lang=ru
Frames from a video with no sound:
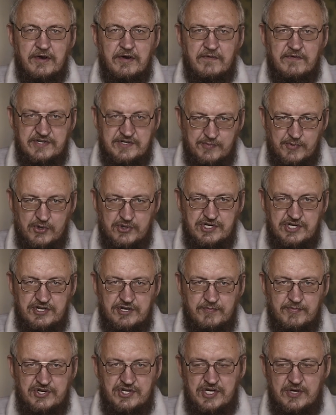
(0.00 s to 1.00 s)
Вы
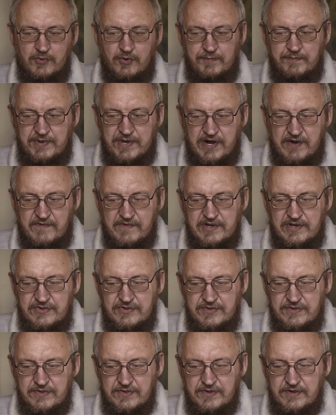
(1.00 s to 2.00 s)
спросите, почему первый,
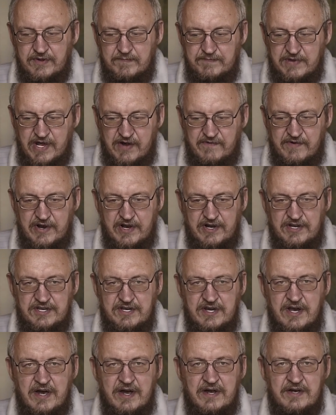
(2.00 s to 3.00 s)
первая
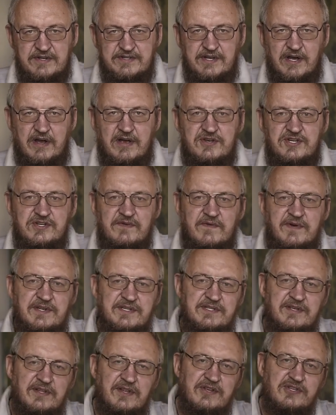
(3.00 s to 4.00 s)
книга
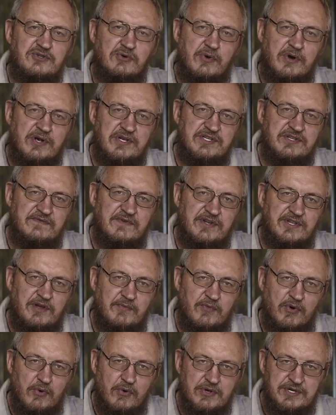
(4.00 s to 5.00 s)
заканчивается на
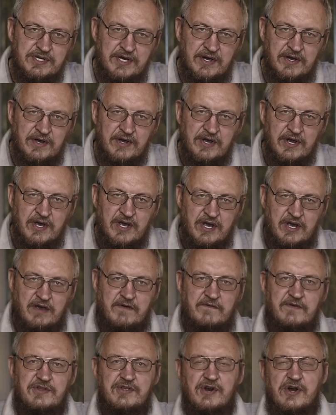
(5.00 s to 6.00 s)
49 годе,
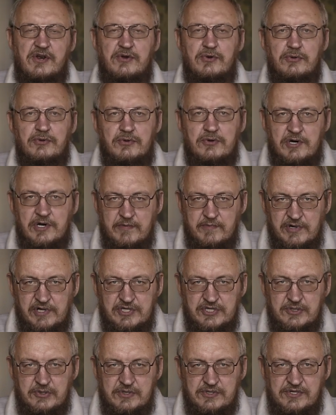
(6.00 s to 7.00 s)
ведь район только был
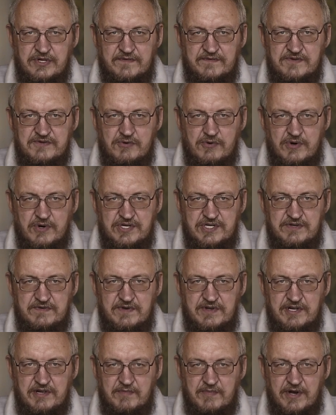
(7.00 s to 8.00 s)
создан в
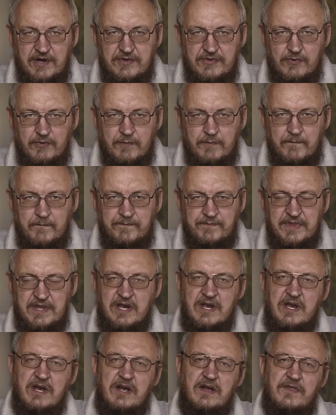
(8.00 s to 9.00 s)
49 году.
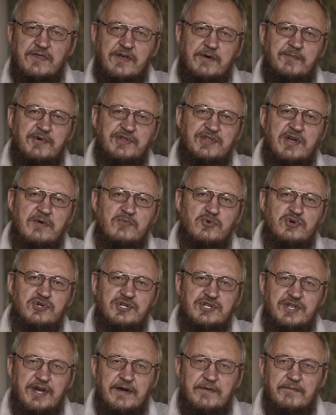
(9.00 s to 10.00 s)
Да потому
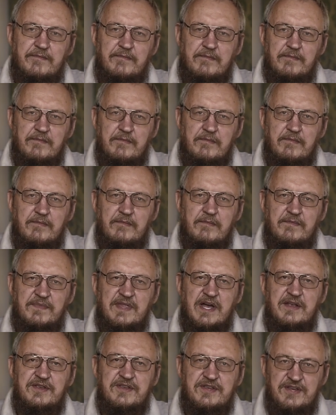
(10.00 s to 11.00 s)
что
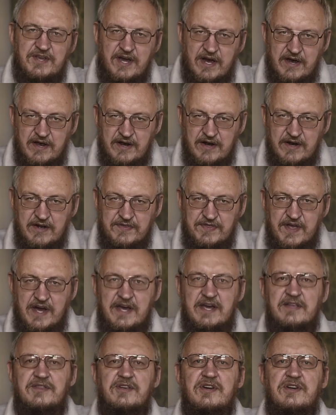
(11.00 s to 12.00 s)
на днях, на
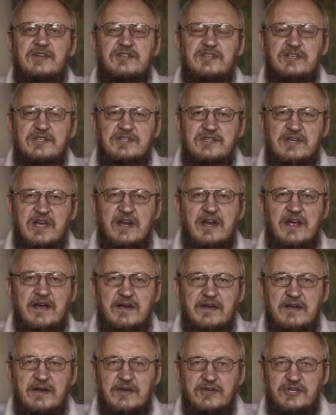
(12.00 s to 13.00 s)
этой неделе,
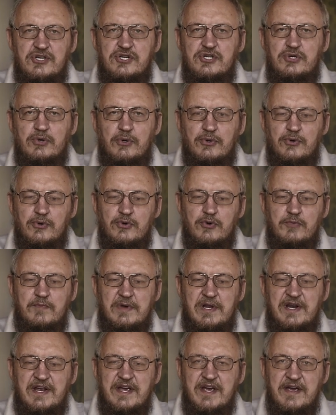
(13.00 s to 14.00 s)
еще до
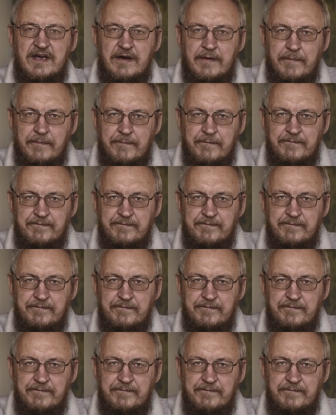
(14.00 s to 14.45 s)
юбилея,